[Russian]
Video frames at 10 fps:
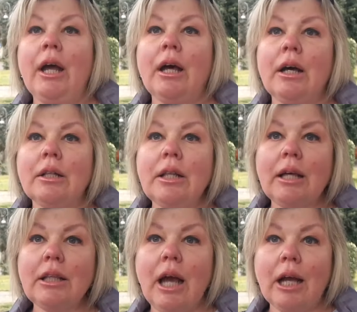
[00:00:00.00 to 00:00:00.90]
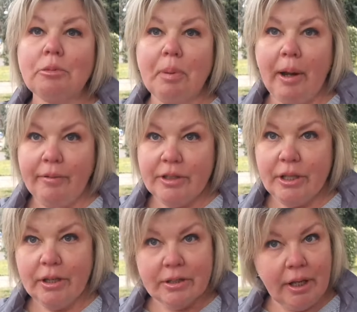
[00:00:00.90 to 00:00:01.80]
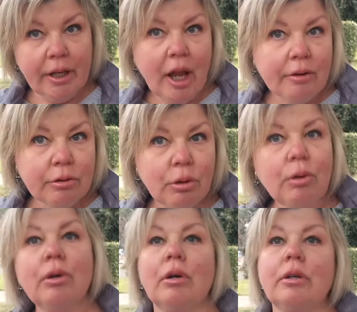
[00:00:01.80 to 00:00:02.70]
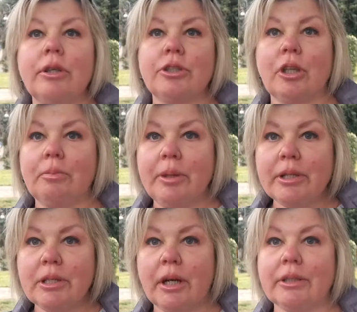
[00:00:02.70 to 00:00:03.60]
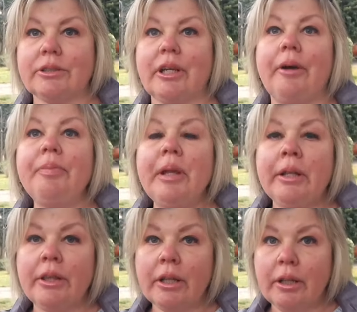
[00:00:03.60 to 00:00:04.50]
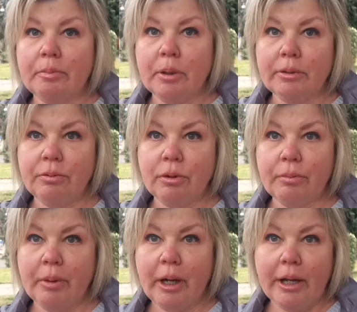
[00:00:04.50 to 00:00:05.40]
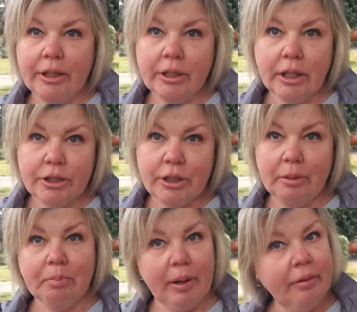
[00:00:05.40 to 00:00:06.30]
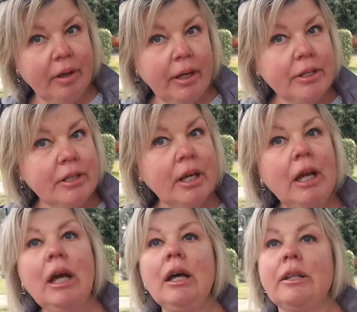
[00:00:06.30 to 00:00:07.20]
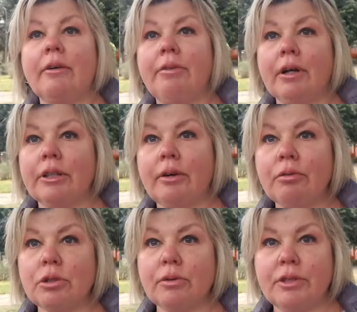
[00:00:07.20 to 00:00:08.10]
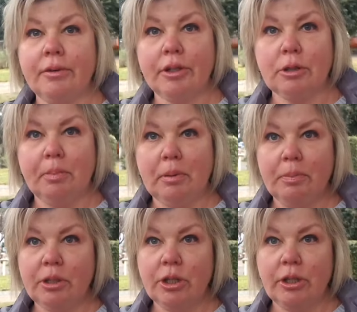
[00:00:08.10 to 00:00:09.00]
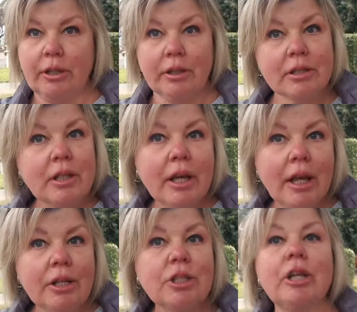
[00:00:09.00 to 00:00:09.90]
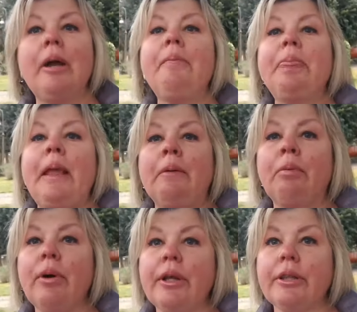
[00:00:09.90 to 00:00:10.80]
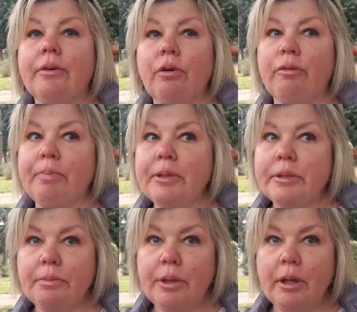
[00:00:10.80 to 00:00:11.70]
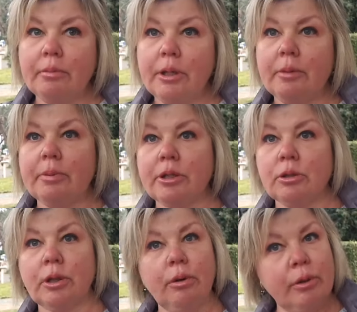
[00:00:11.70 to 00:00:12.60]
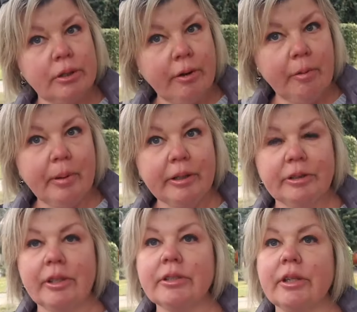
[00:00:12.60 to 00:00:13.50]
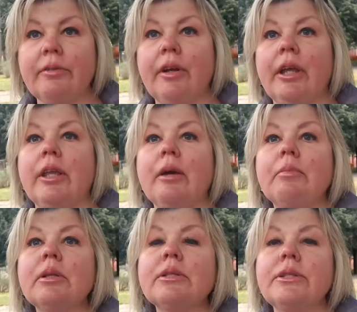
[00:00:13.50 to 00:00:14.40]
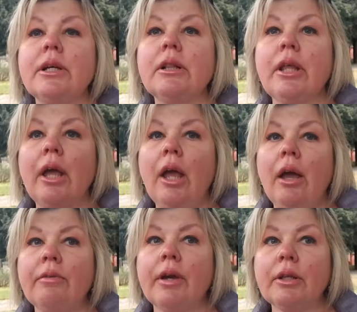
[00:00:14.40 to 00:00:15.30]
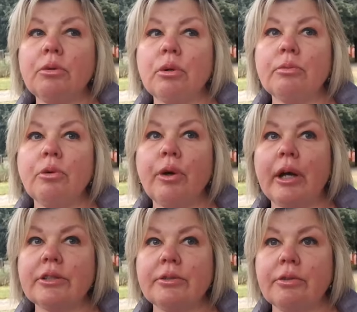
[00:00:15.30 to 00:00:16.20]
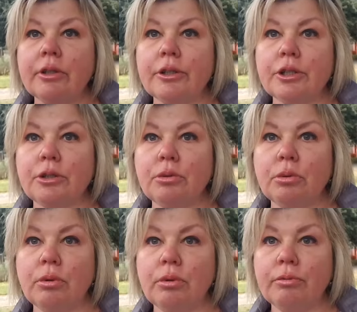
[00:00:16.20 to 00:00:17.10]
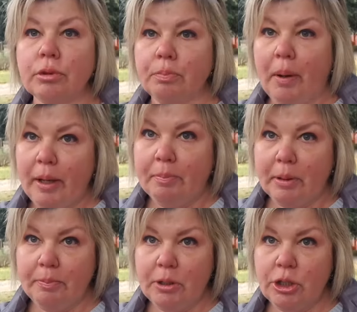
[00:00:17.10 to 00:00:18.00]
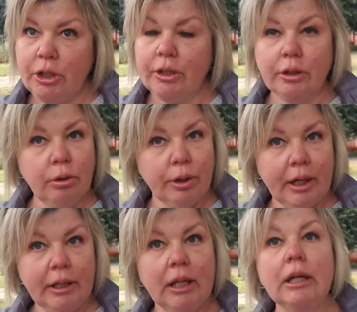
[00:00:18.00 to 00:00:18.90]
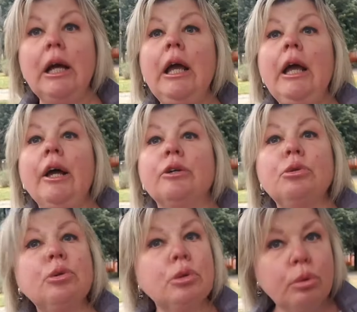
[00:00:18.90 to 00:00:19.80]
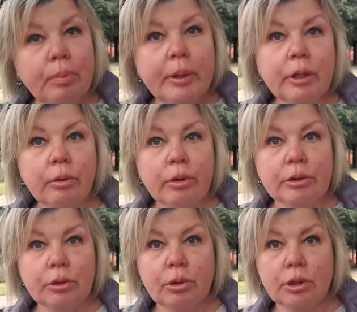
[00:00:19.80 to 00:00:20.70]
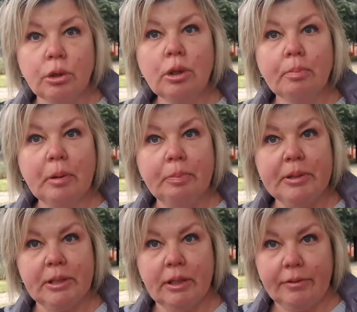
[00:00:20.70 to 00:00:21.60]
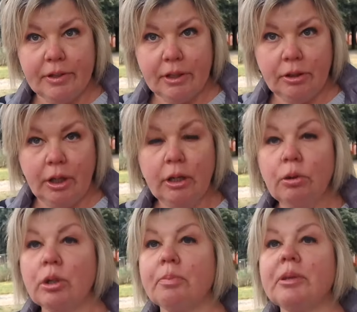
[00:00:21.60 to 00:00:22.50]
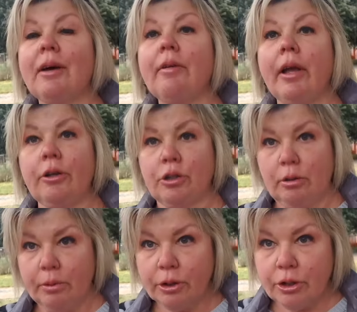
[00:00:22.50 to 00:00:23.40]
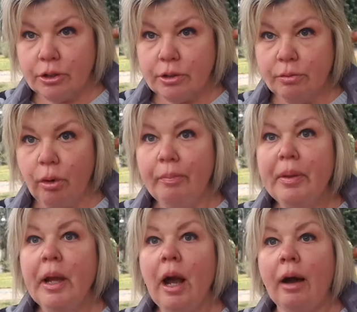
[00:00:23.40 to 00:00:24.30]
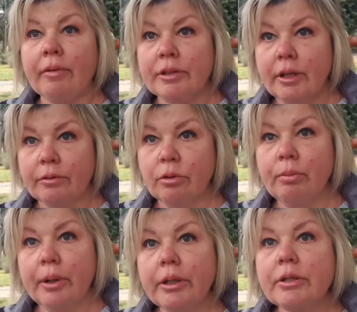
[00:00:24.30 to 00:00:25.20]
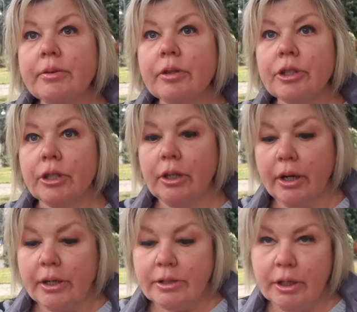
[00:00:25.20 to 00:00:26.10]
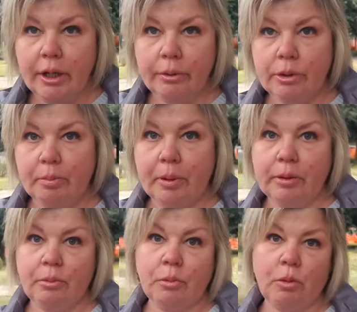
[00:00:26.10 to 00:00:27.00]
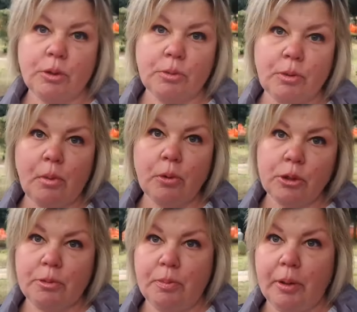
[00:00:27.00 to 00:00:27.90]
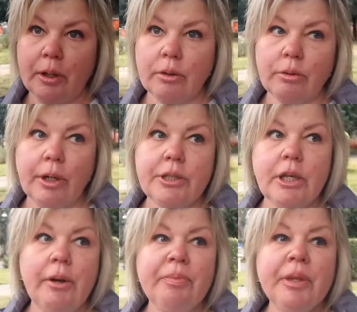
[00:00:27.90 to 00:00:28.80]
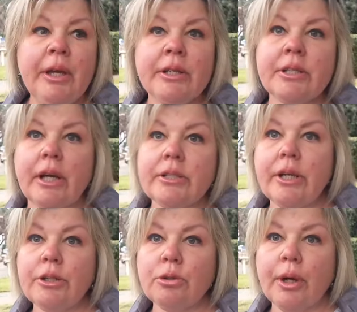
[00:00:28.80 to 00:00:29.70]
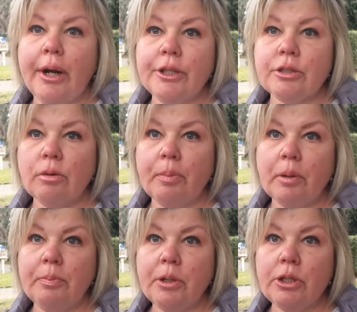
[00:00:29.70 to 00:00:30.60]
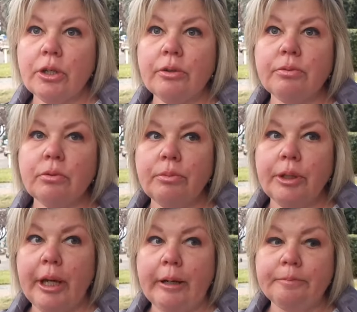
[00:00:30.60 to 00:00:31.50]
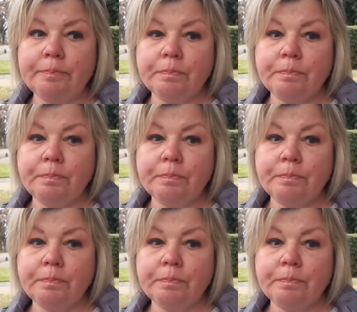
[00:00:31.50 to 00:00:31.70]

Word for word: э, надо отправить заявку. Значит, администрация данной платформы, они должны проверить на факт того, что все ваши подписчики настоящие. Более того, в письме мне пришло такое своеобразное заявление было сделано, в котором указывалось, что вот мои подписчики на трех каналах, кто-то дублируется, то есть кто-то подписан на все три, но это подавляющее меньшинство, а в основном это совершенно разные люди. Поэтому, в общем-то, мы можем теперь округлить и сказать, что количество подписчиков у меня